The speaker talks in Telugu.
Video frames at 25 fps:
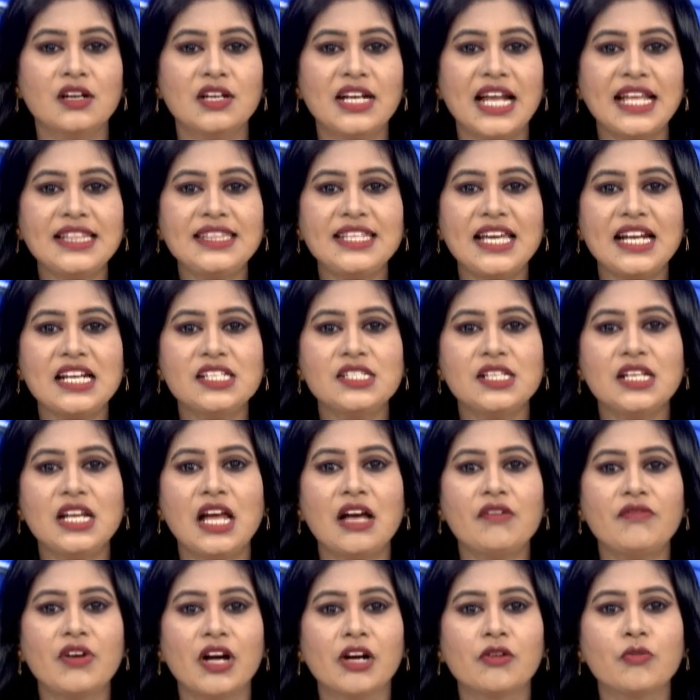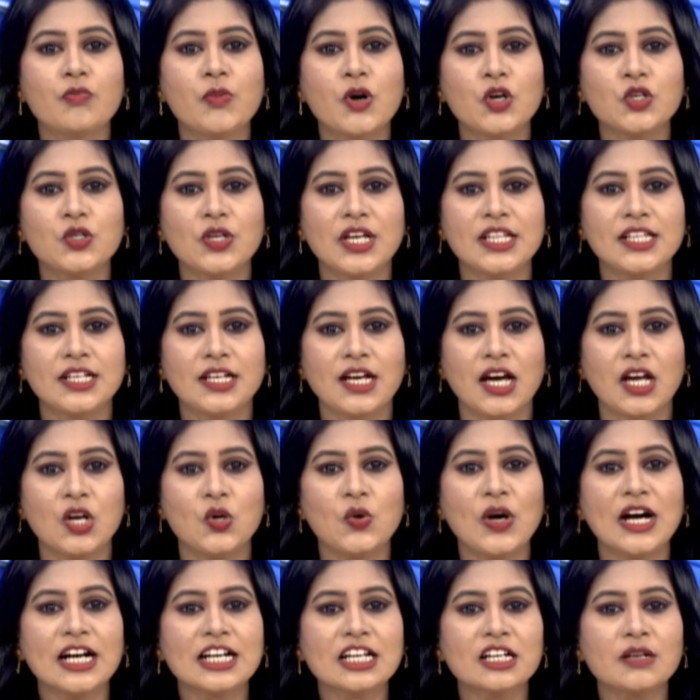నంద్యాల జిల్లా వక్ బోర్డు
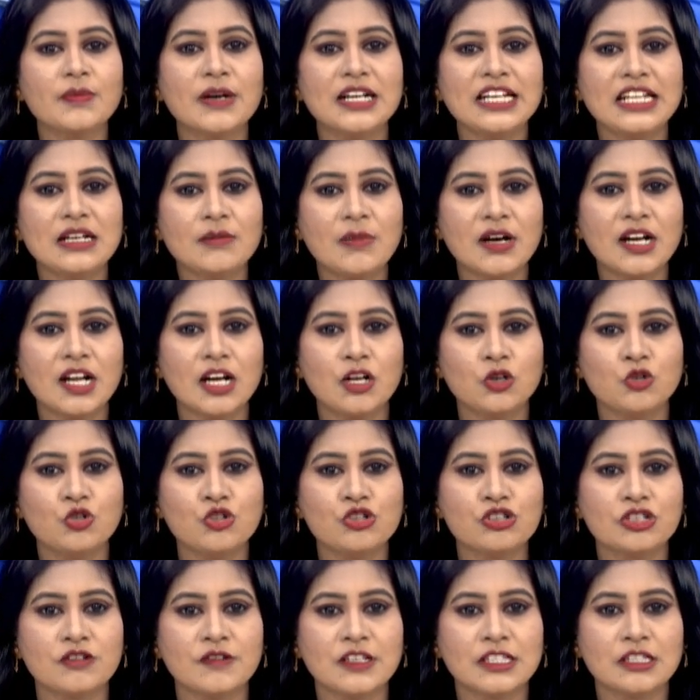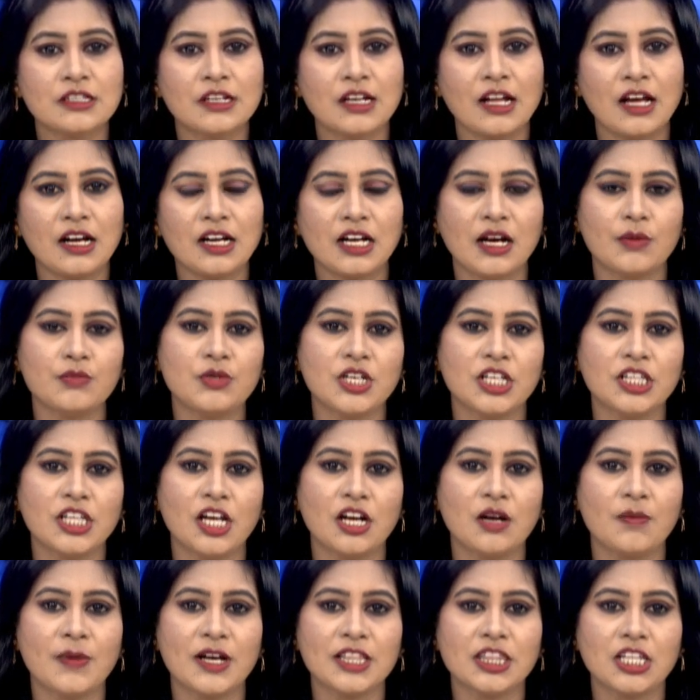అధికారులు అక్రమ నిర్మాణాలు కూల్చివేస్తున్న
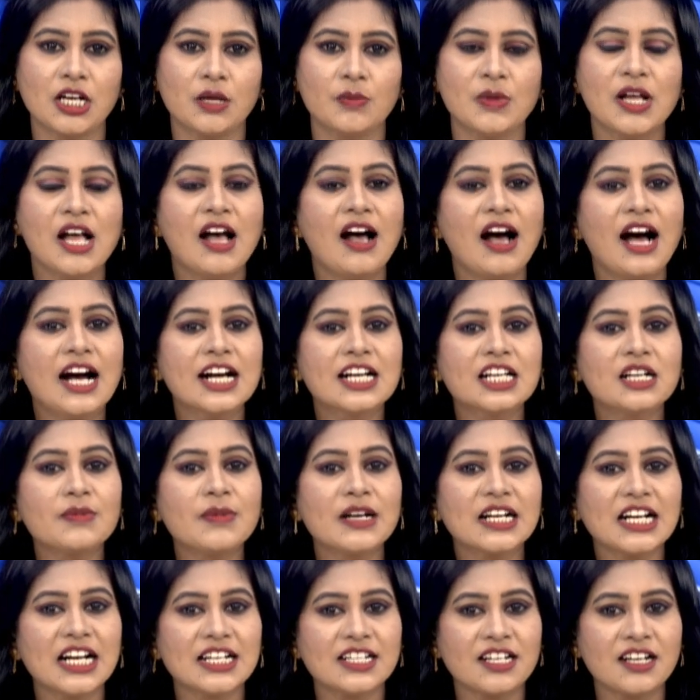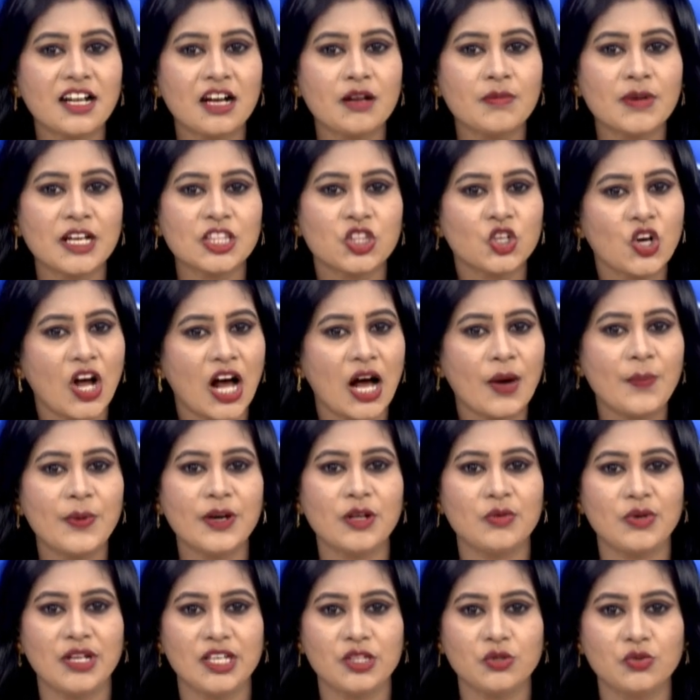కబ్జాదారులు మాత్రం అక్రమ కట్టడాలు మాత్రం
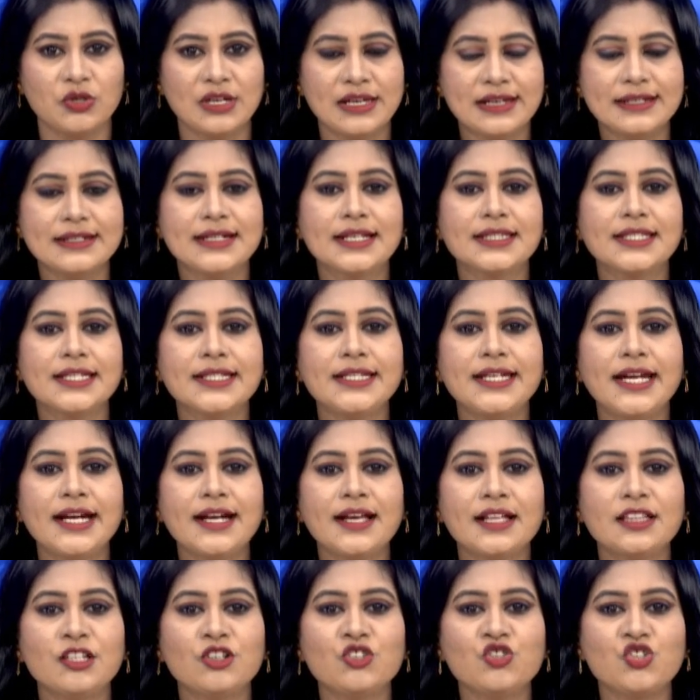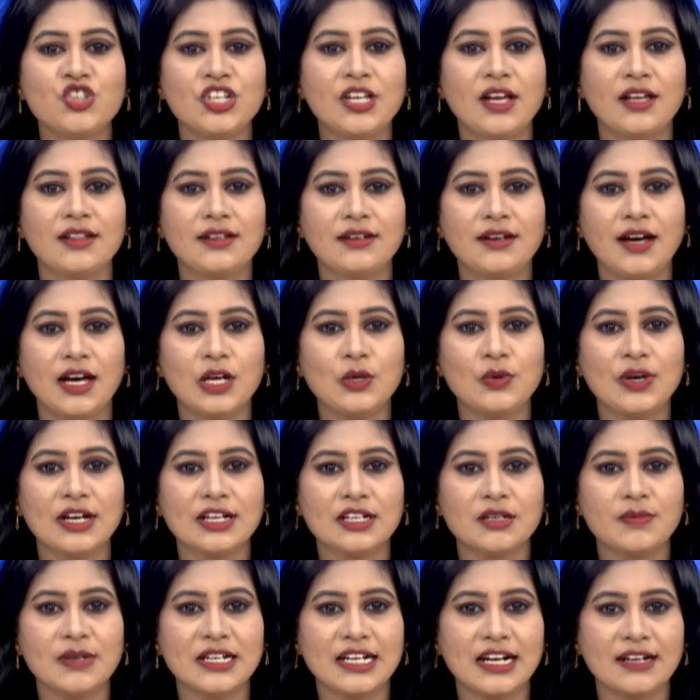ఆపడం లేదు గత ఏడాది నుంచి అధికారులు
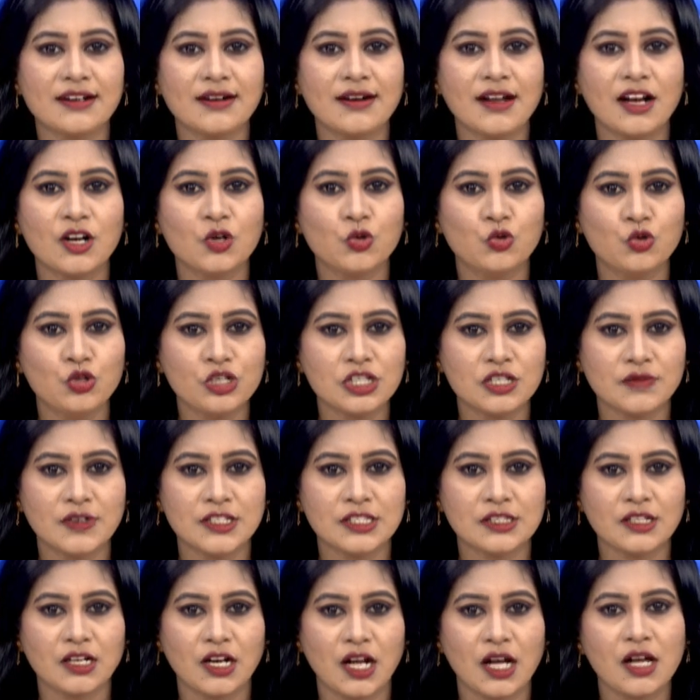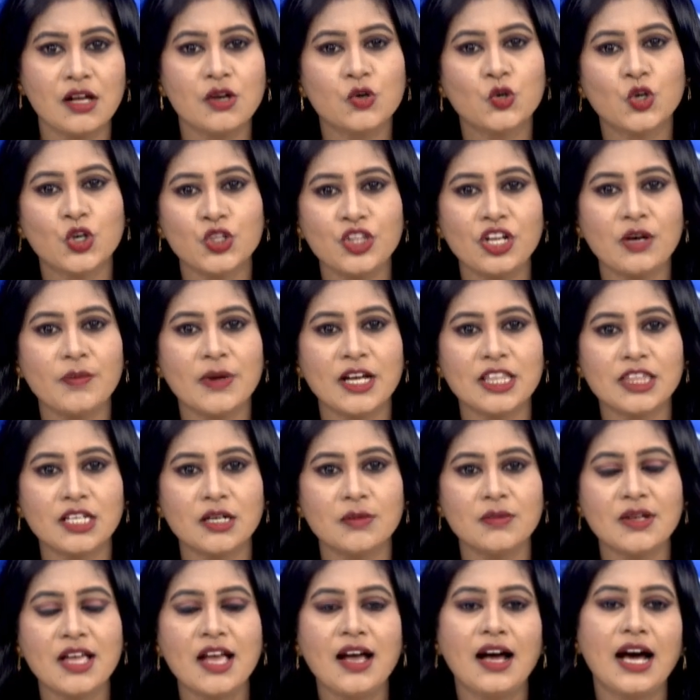అక్రమ కట్టడాలు కూల్చివేస్తున్న కొందరు
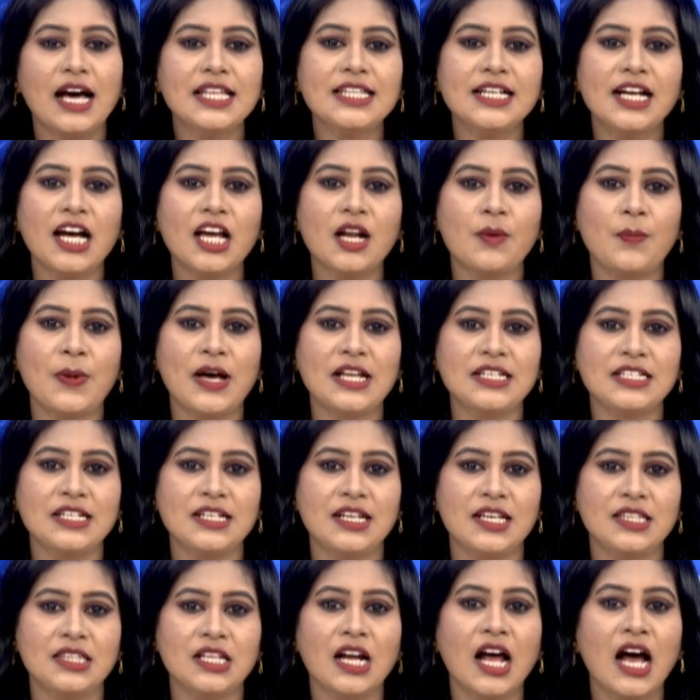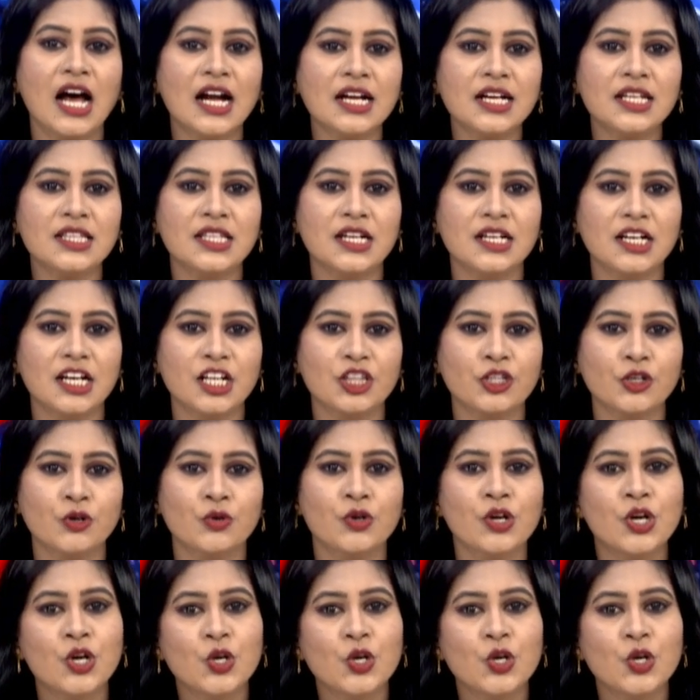మాత్రం అధికార పార్టీ నేతల అండదండలతో